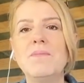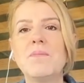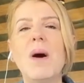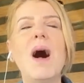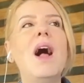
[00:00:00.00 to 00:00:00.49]

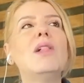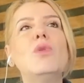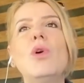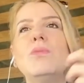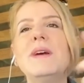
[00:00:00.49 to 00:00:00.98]

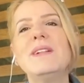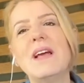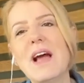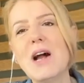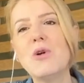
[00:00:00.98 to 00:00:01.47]
pahalı olmayı
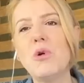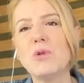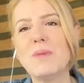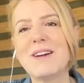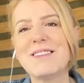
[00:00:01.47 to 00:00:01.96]
değerli
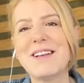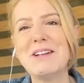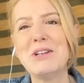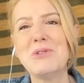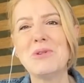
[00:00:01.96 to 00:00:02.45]
olmak
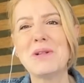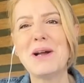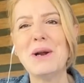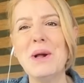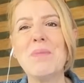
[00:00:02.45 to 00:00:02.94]

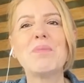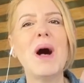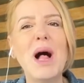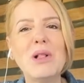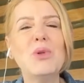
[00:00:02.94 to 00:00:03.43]
zannediyorlar.
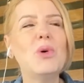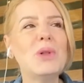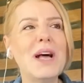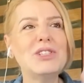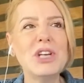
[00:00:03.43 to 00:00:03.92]
Pahalı
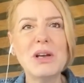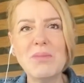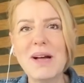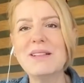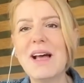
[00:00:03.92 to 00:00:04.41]
olan şey
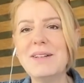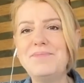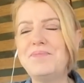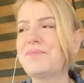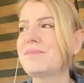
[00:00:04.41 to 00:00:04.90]
madden
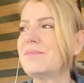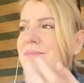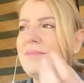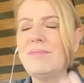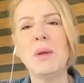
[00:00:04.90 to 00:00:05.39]

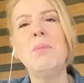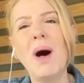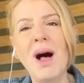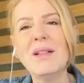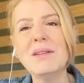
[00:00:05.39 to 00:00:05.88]

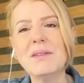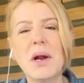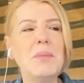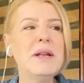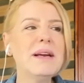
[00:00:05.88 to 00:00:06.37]
pahalıdır
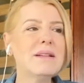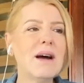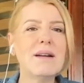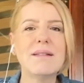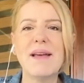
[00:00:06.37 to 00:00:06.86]
ama ne
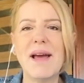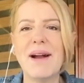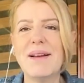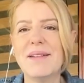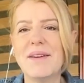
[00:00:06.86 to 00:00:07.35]
kadar
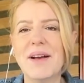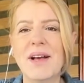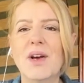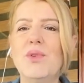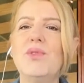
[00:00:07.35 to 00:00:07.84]
değerlidir.
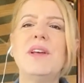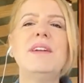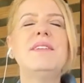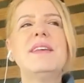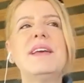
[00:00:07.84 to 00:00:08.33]

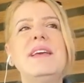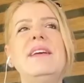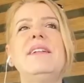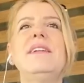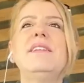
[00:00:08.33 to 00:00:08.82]
Üzerinize
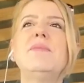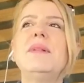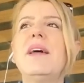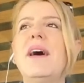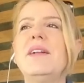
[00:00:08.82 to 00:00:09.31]
giydiğiniz bir
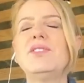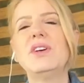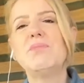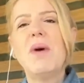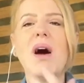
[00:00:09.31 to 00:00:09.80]
tane
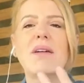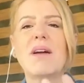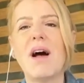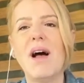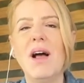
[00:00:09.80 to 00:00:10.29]
şey
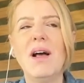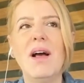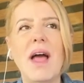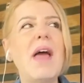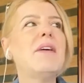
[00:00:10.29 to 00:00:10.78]
marka
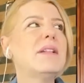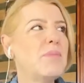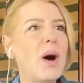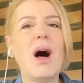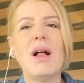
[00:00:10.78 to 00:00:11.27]

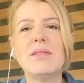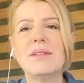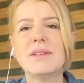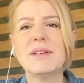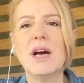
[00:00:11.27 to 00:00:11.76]
Evet
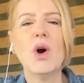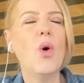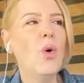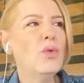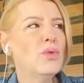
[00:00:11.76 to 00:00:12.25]
pahalıdır.
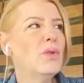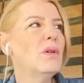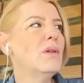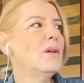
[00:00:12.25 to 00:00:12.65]
Onu